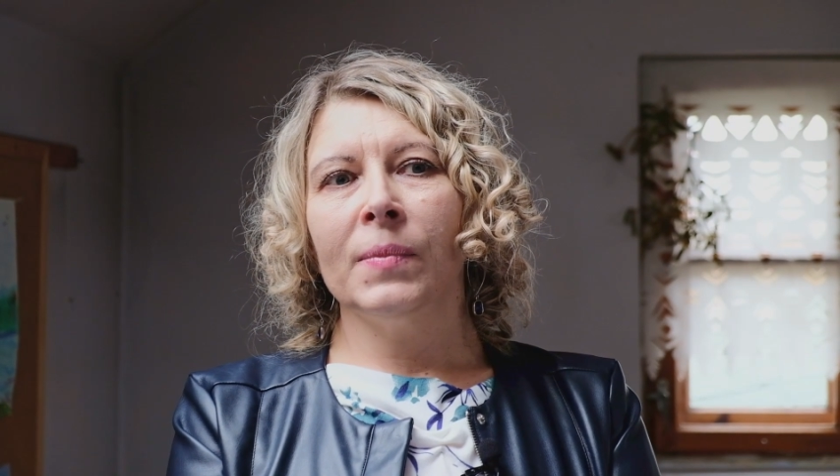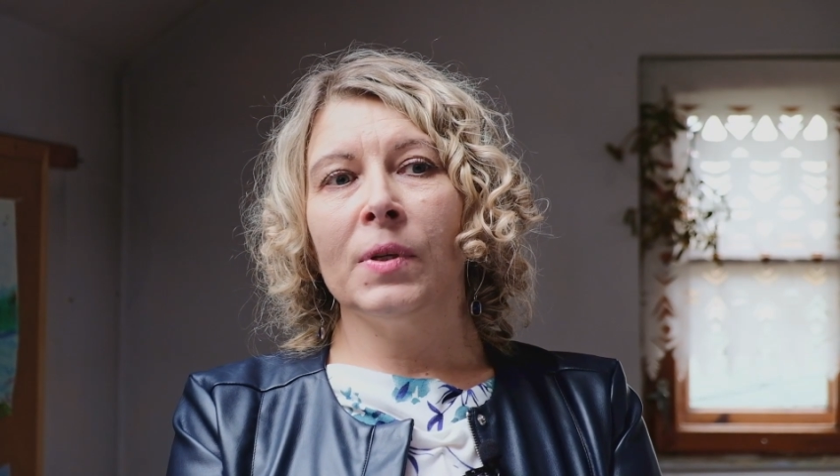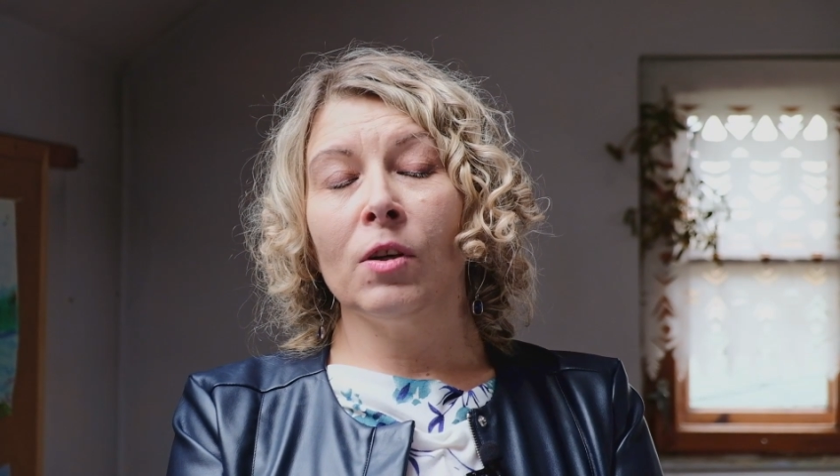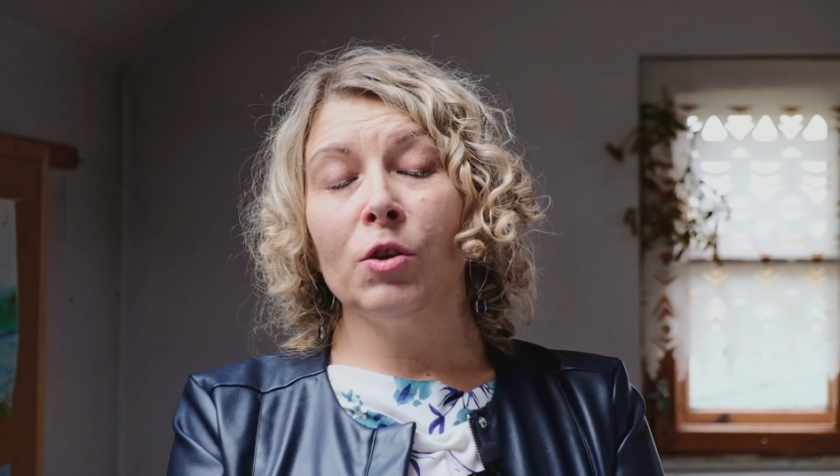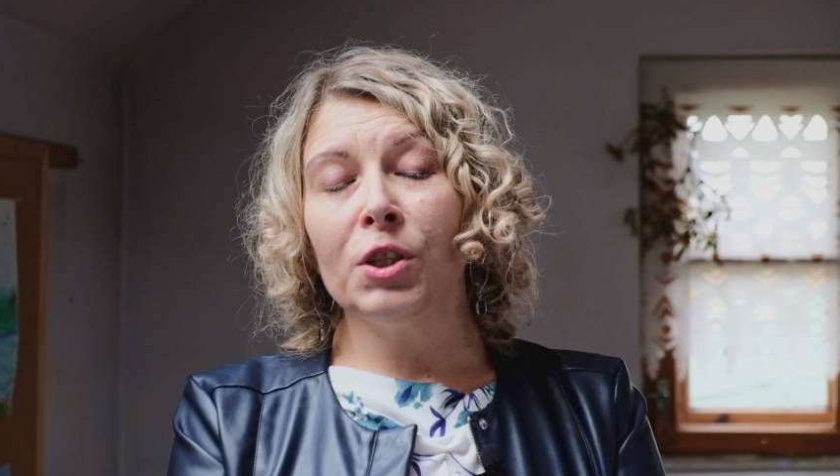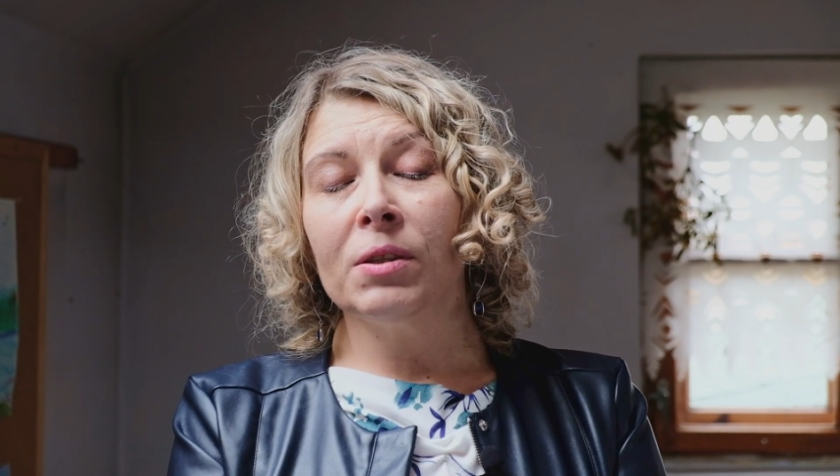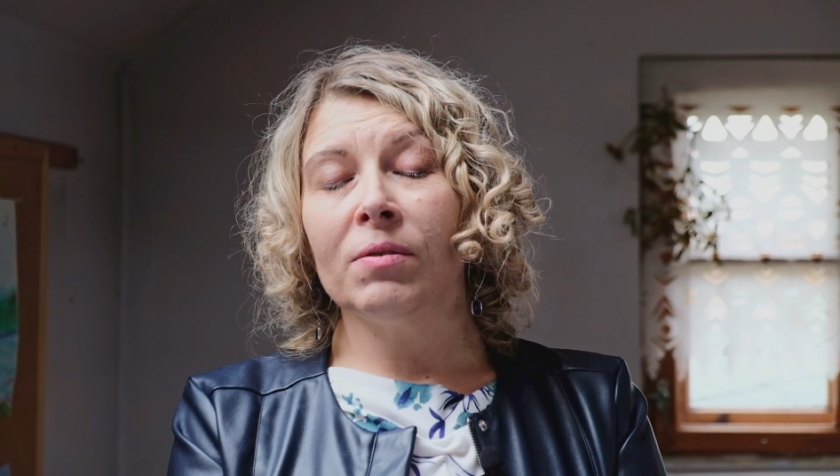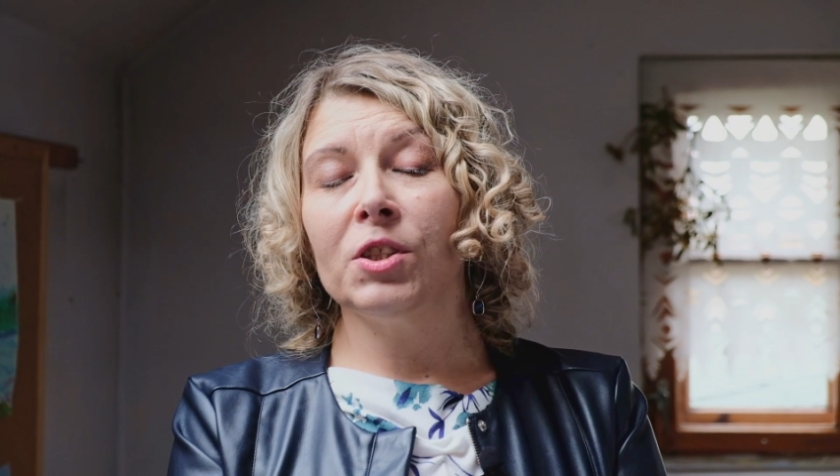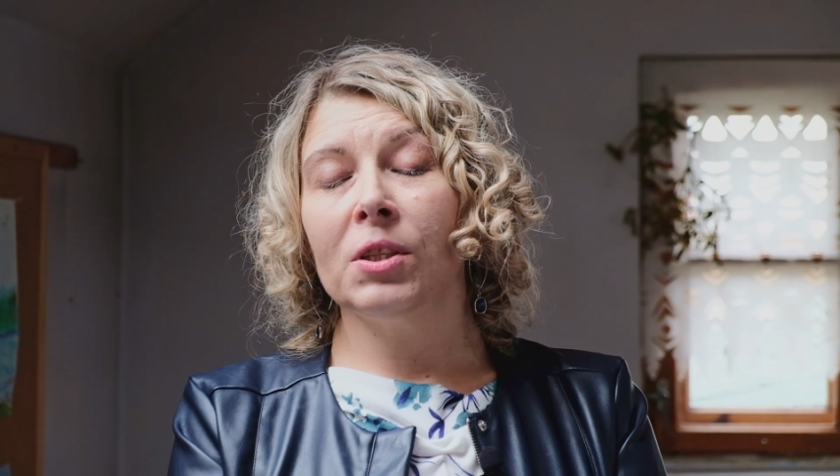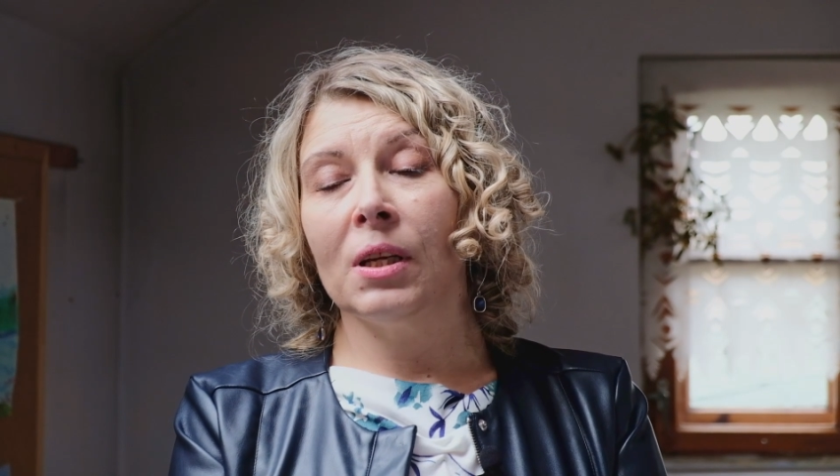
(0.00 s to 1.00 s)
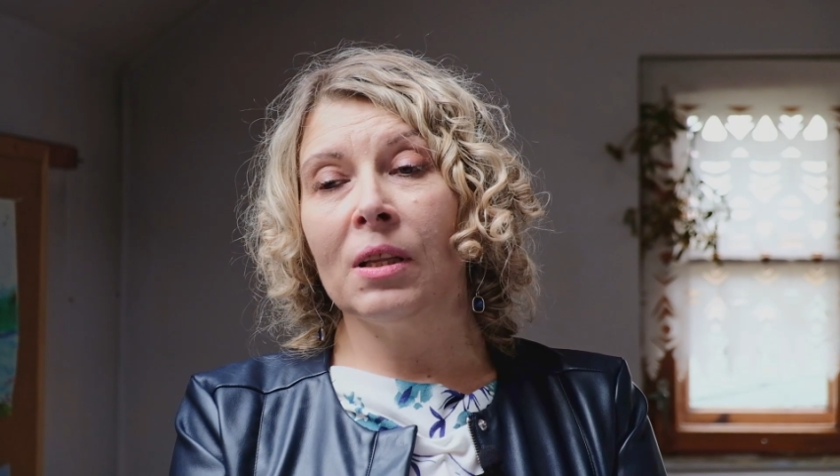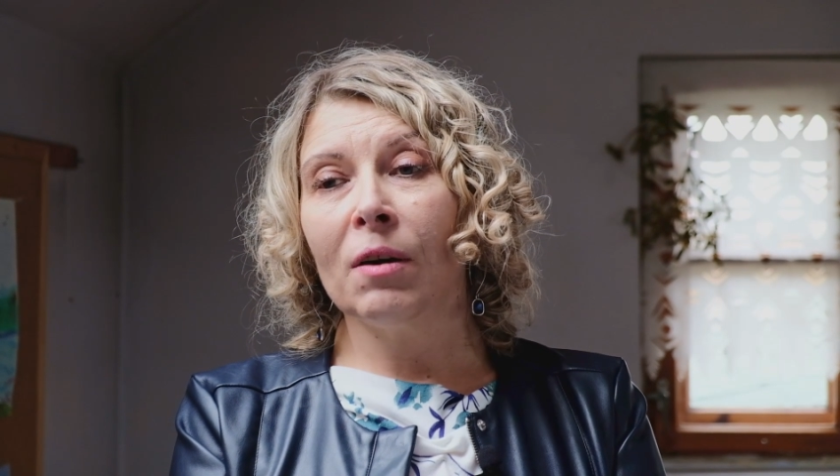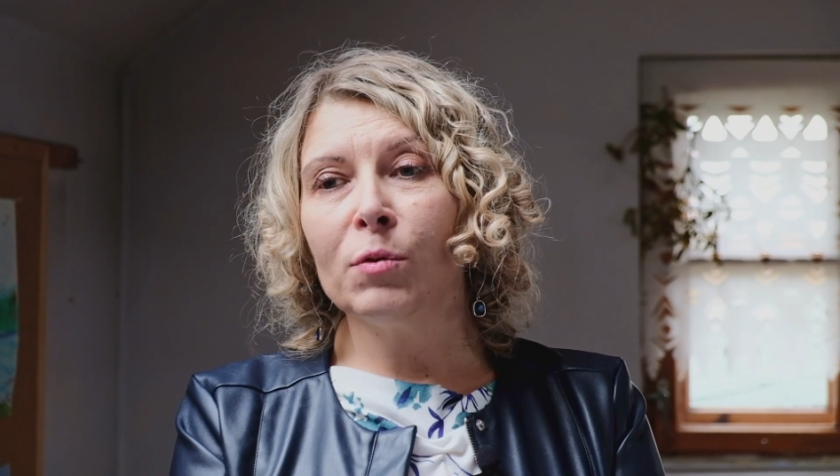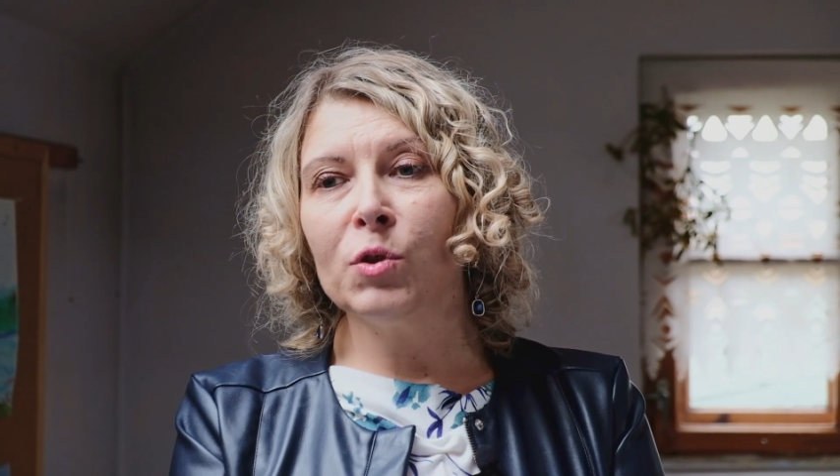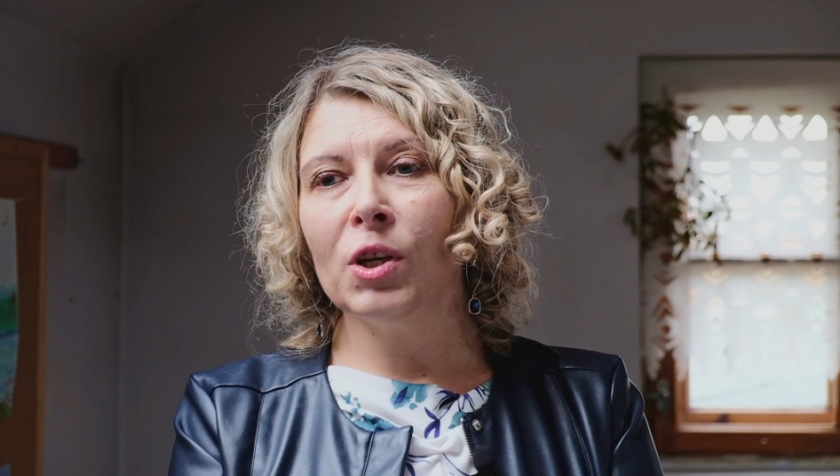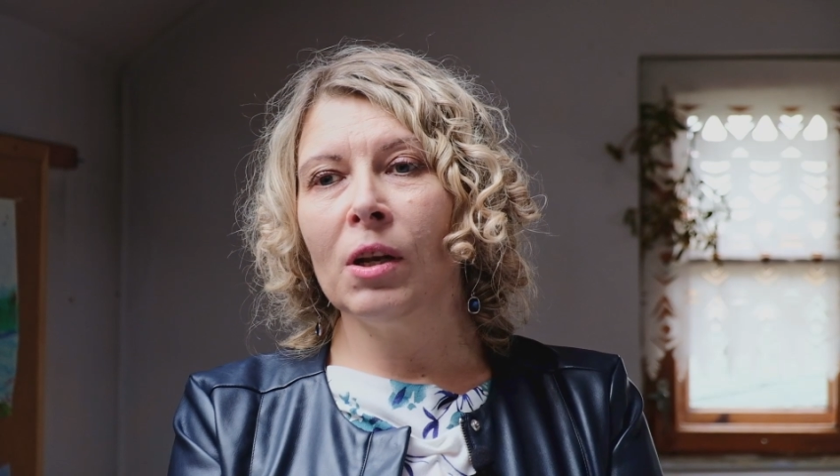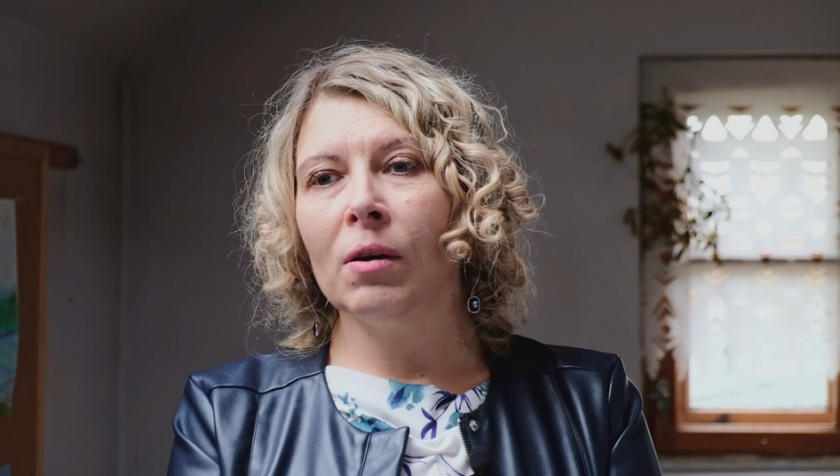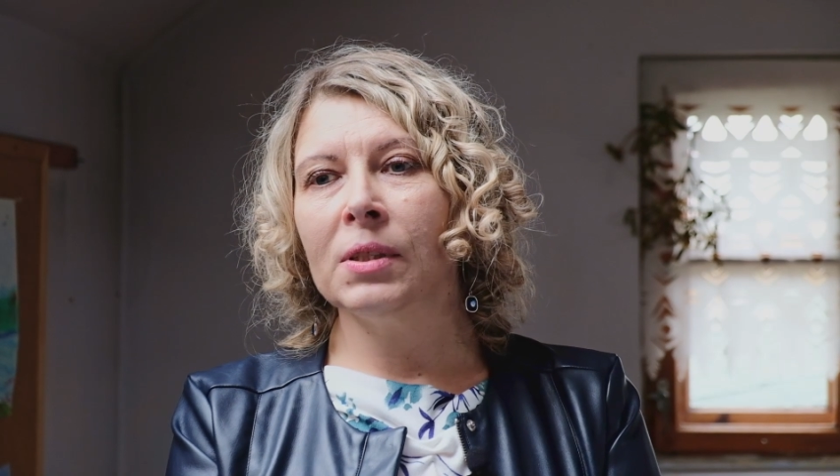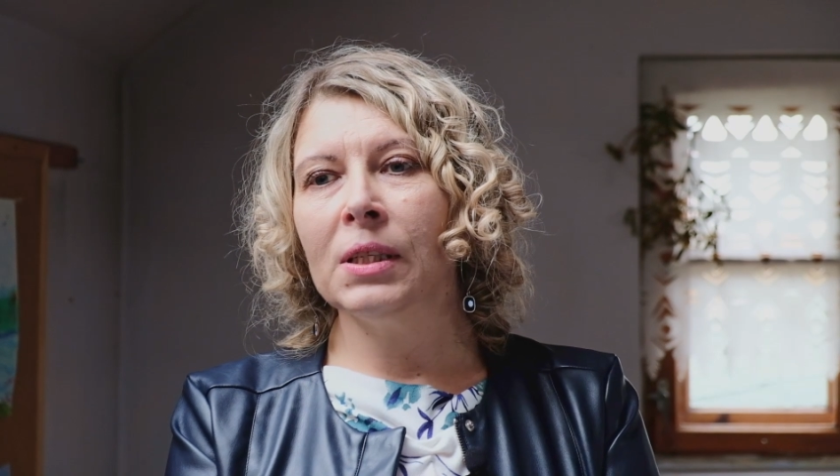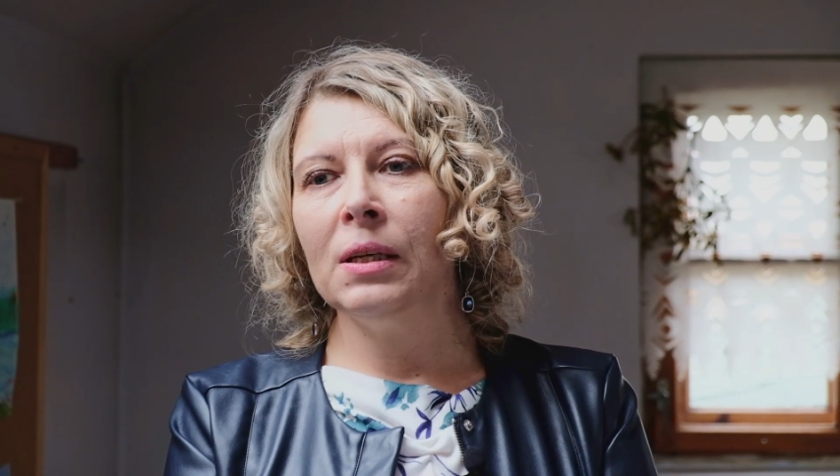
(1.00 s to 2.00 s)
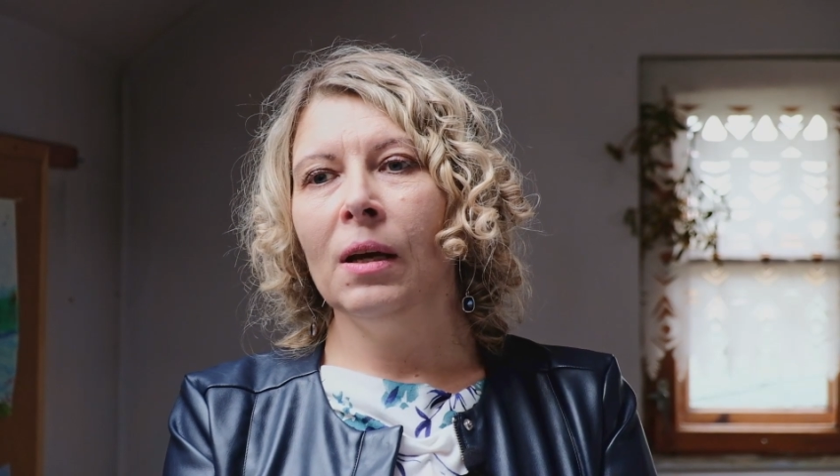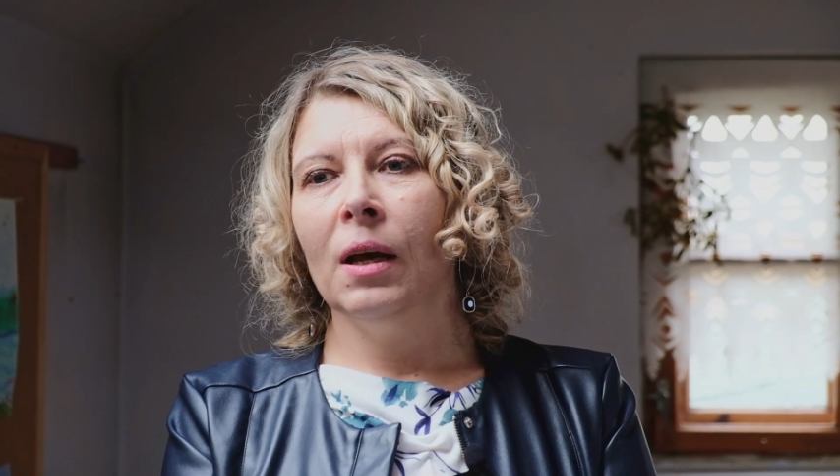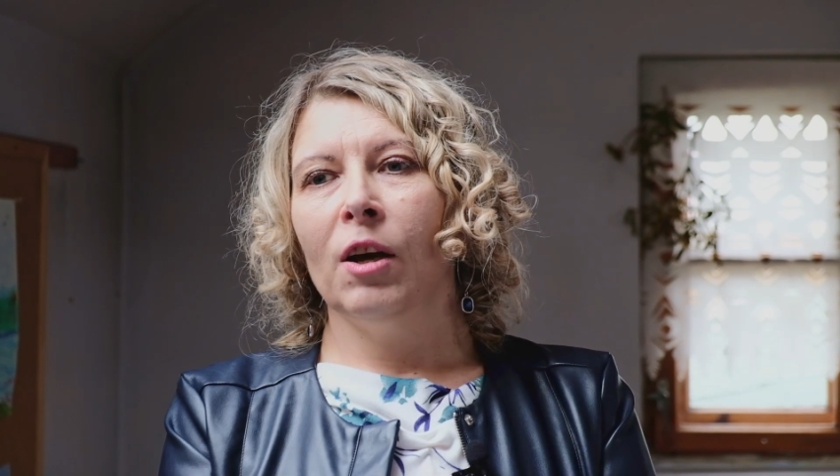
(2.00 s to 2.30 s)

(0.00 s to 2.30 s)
roślin właśnie na nawóz zielony,